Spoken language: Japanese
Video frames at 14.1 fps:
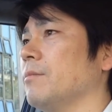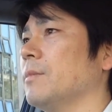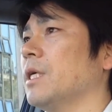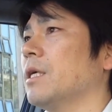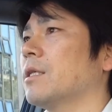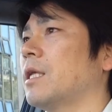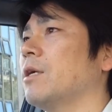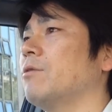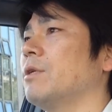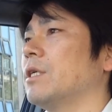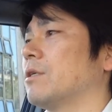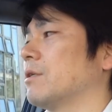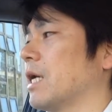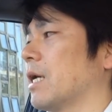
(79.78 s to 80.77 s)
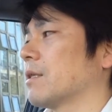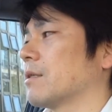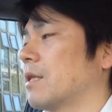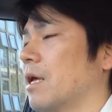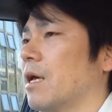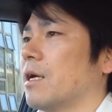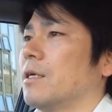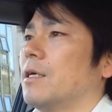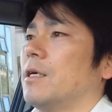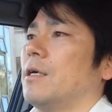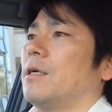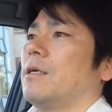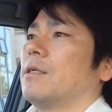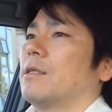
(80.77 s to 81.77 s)
だからテクニックがあって
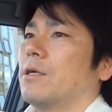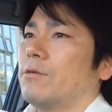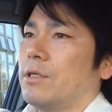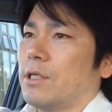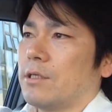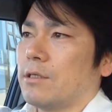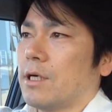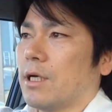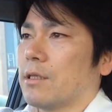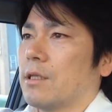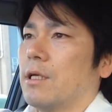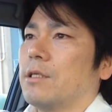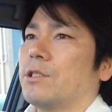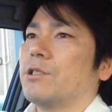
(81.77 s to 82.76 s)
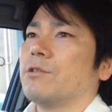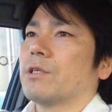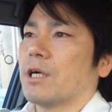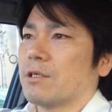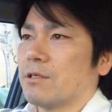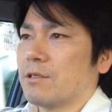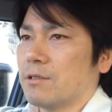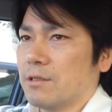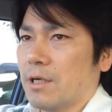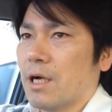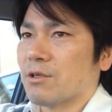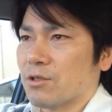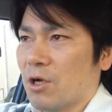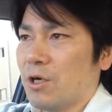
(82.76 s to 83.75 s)
テクニックがあって集客
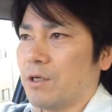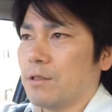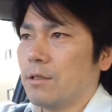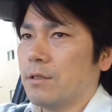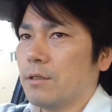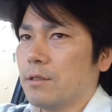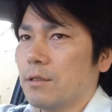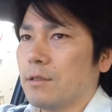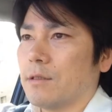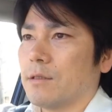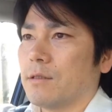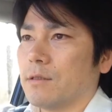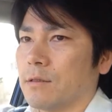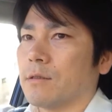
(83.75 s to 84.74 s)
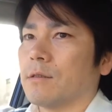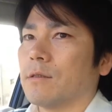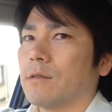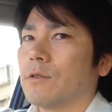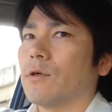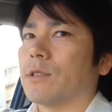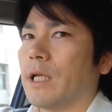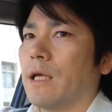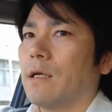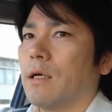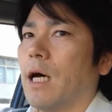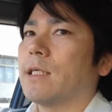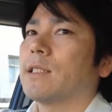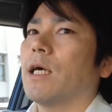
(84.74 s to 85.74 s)
あるとそうですね
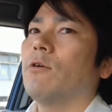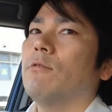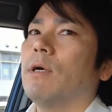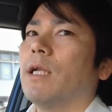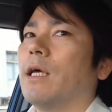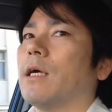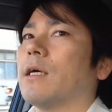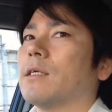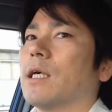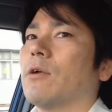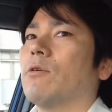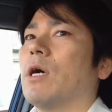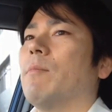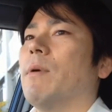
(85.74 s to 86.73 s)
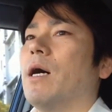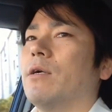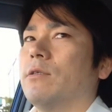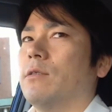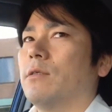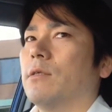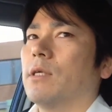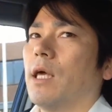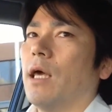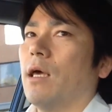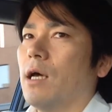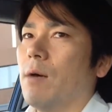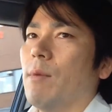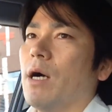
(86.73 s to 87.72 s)
あサロンはねサロンが回る
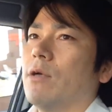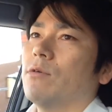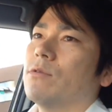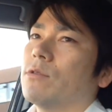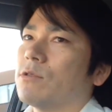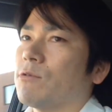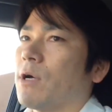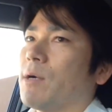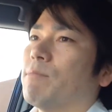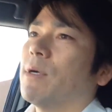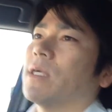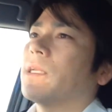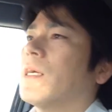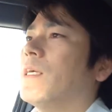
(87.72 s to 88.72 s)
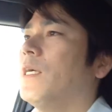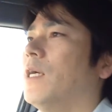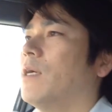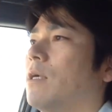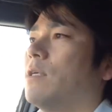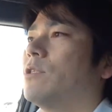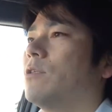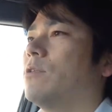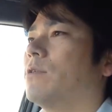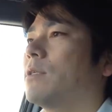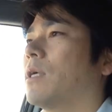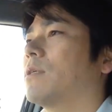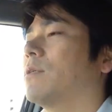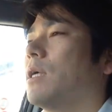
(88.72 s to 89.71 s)
経営が回るっていうのはやっぱりね集
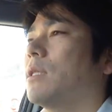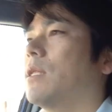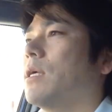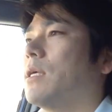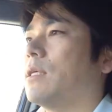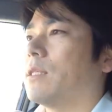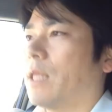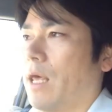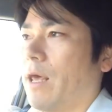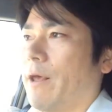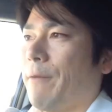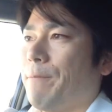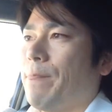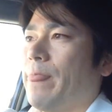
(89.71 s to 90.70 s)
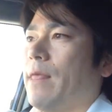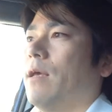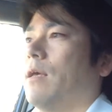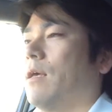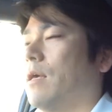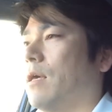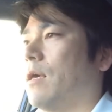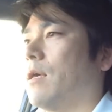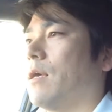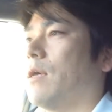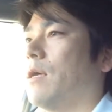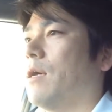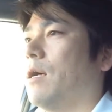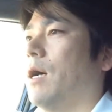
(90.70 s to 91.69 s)
客ができて、
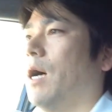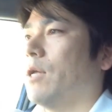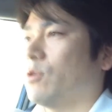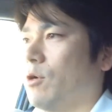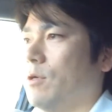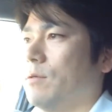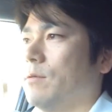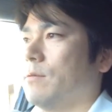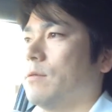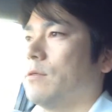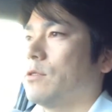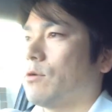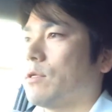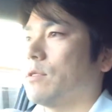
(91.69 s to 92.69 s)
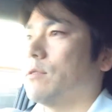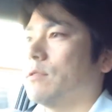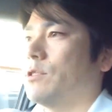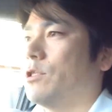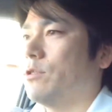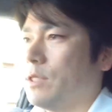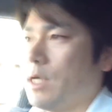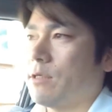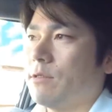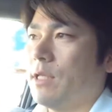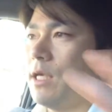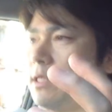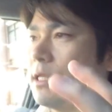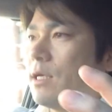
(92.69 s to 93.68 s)
えー、あとその集
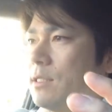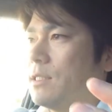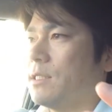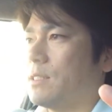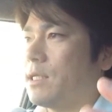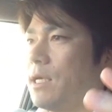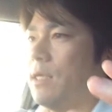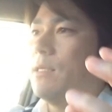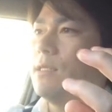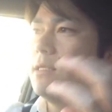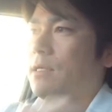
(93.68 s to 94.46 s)
客できて実際